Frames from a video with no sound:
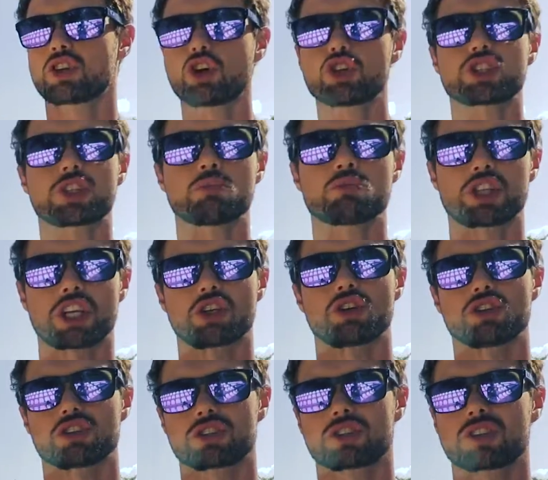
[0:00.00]
kosztem
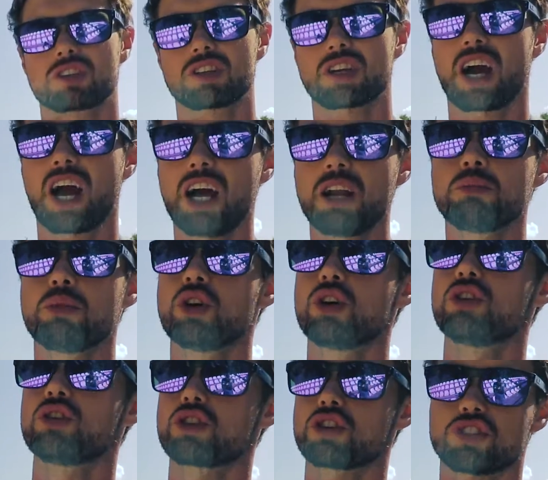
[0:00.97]
czegoś.
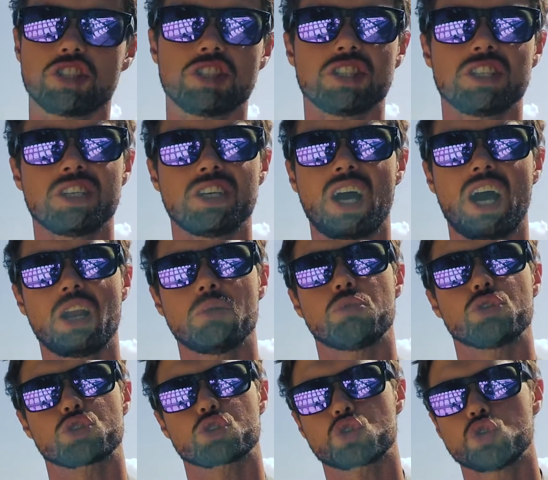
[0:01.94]
Albo rodziny,
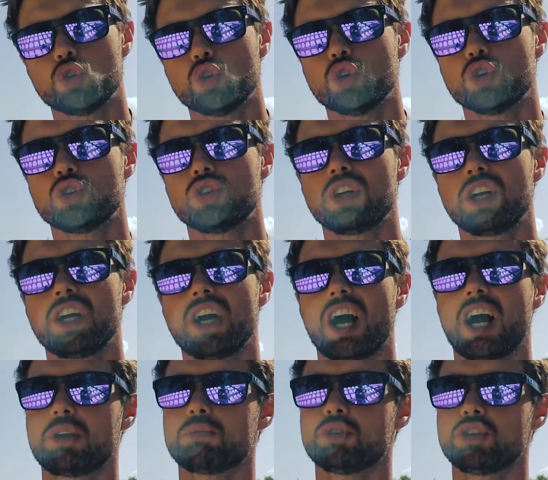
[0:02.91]
albo snu,
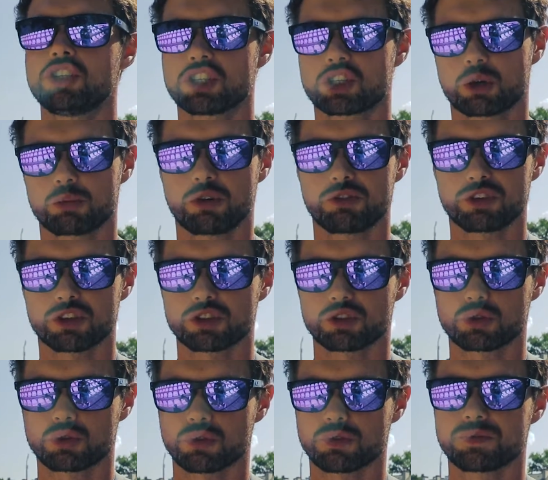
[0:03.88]
albo innych
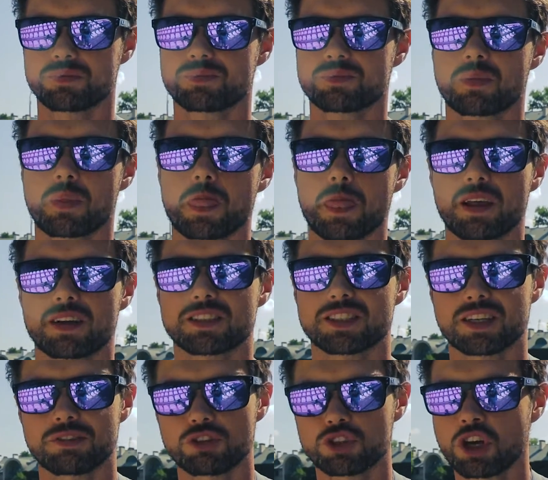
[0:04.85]
obowiązków.
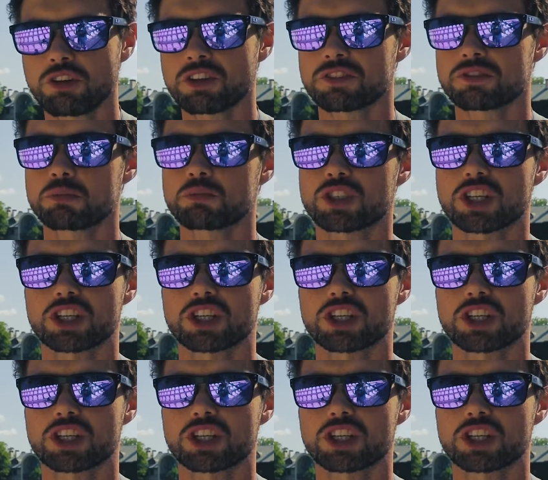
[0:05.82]
Zawodowiec w tym